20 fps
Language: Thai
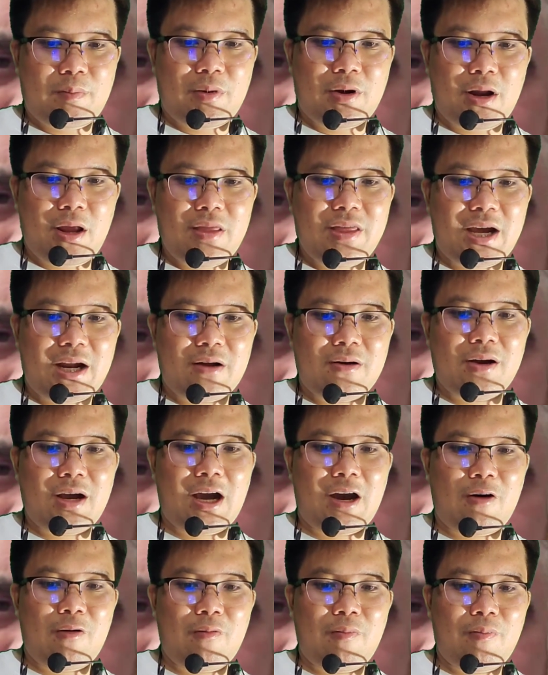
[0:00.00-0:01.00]
บริษัทของ
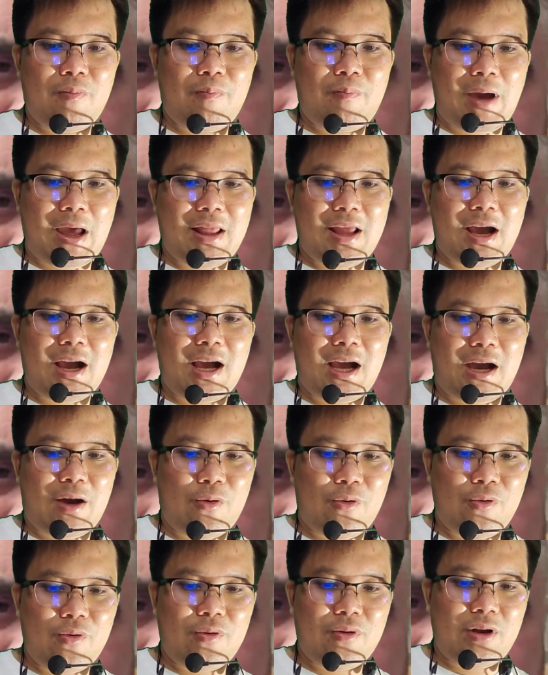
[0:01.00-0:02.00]
เขาไปจากเขา
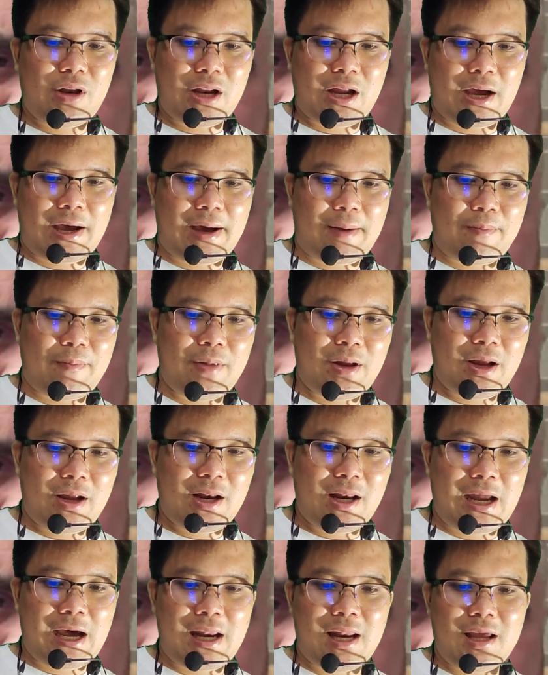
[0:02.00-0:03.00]
นะครับ
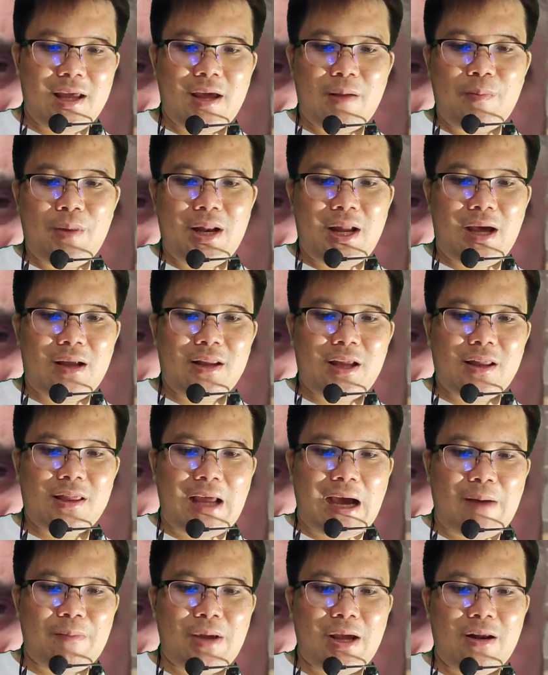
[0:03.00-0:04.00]
รายละเอียดไม่น่าติด
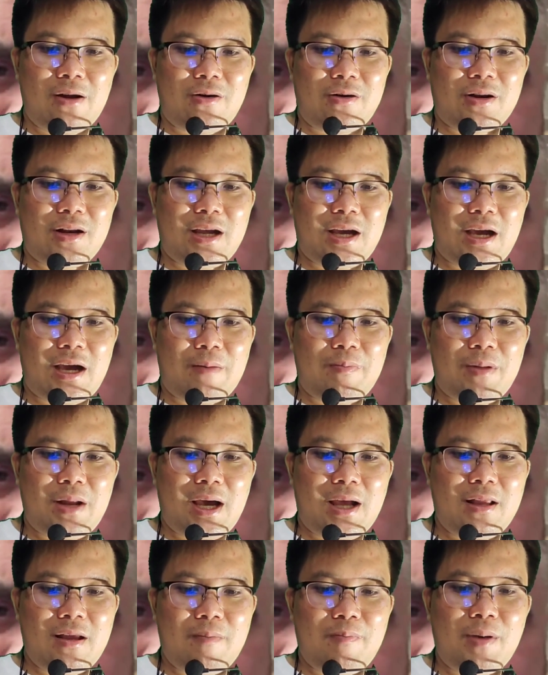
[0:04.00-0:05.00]
ตามเลยหรอกนะครับ
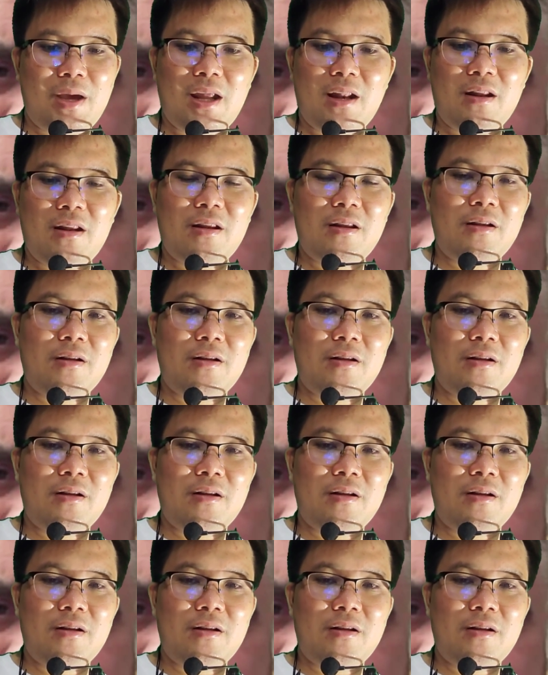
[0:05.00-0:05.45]
น่าจะเป็น